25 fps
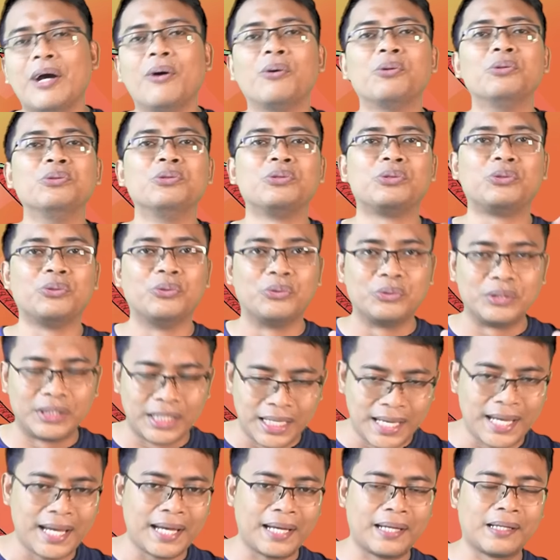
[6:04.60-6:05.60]
ya
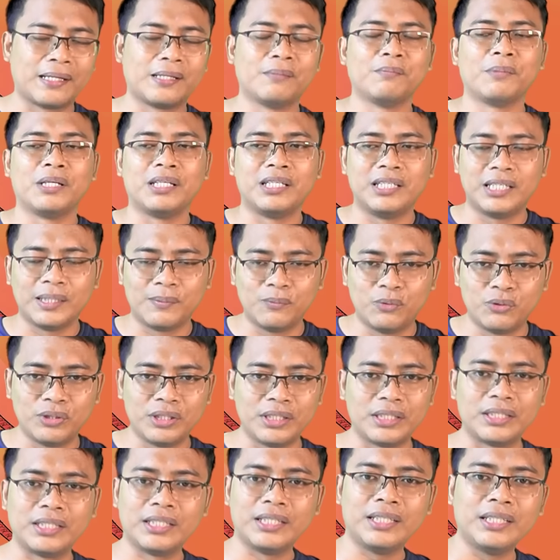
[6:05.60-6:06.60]
untungnya Kemendikbud
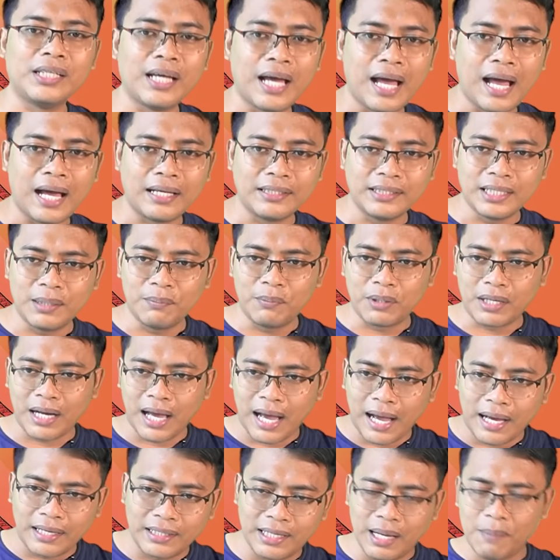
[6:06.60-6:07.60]
ini hanya
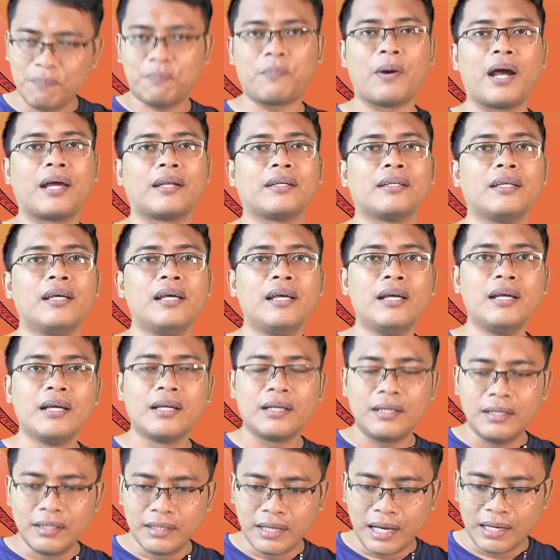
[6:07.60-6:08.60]
berhadapan
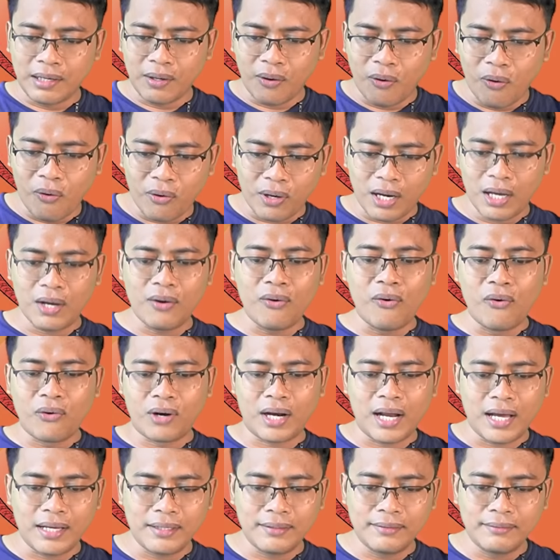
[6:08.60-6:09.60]
dengan
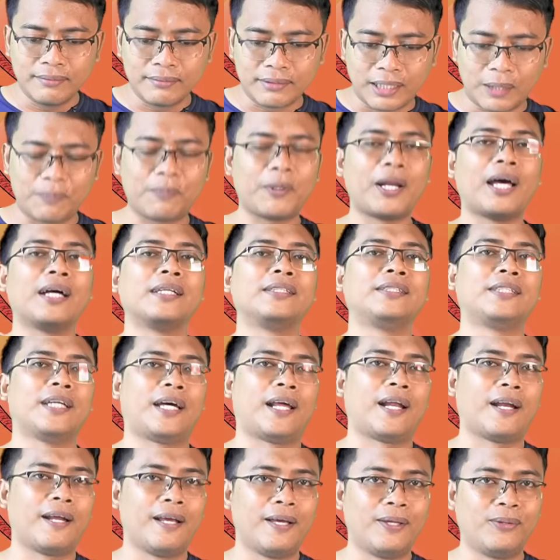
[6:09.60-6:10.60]
orang-orang
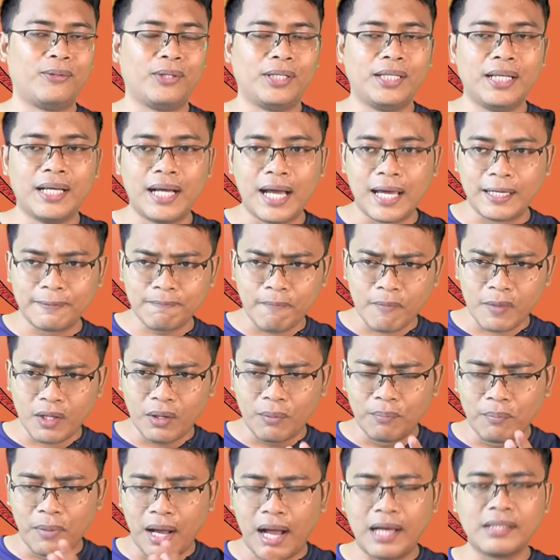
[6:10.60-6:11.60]
terpelajar, gitu. dengan
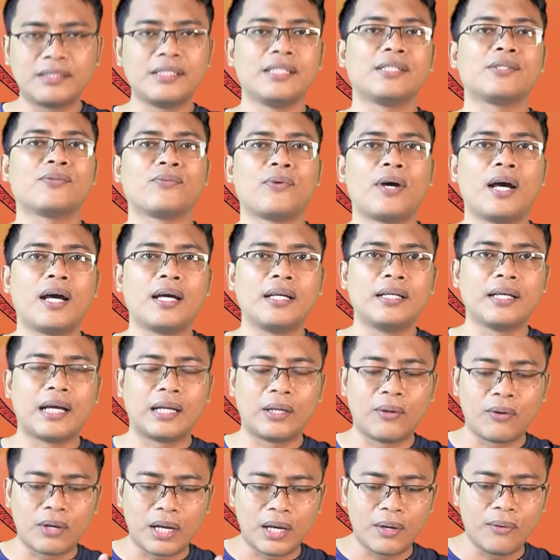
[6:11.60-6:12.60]
mahasiswa,
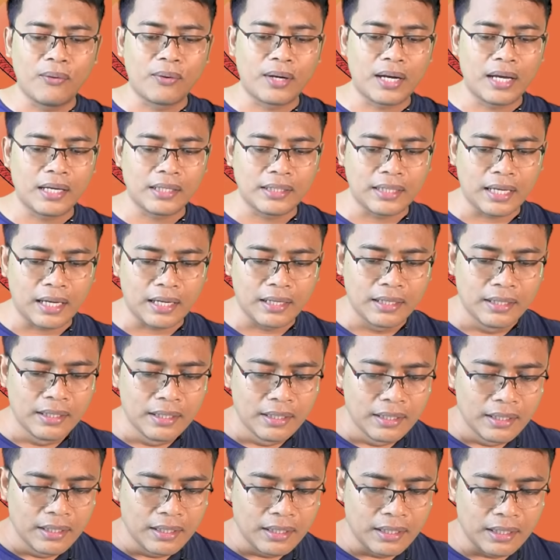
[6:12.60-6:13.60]
dengan orang-orang yang
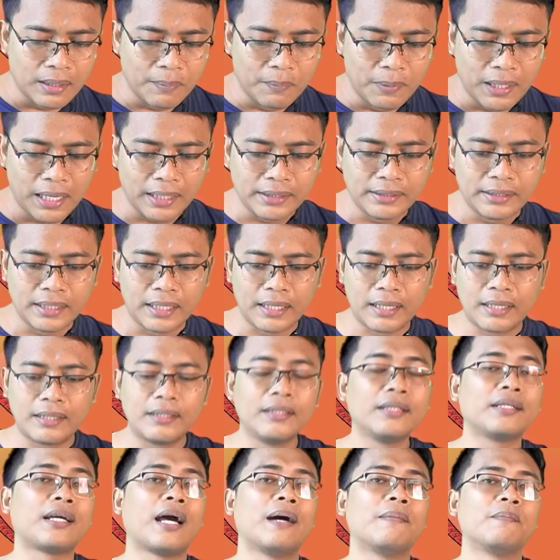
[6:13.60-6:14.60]
uh,
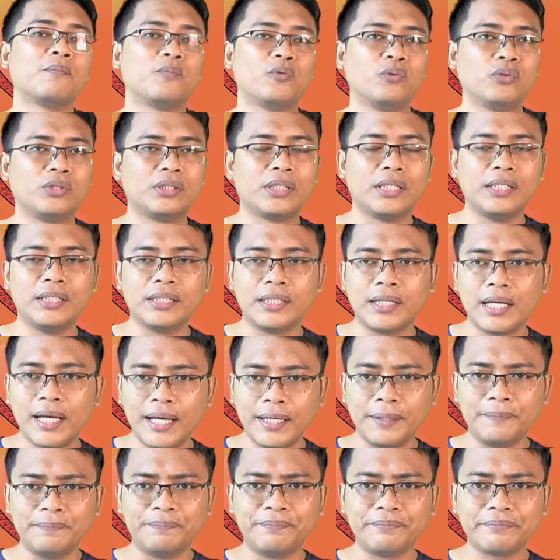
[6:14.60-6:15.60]
belajar di kampus.
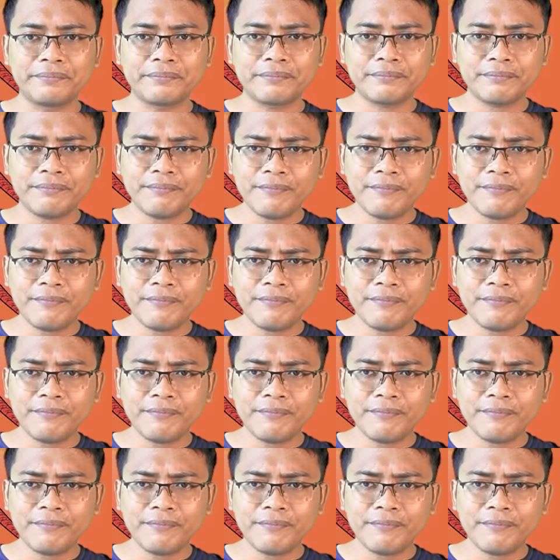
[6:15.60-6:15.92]
Sehingga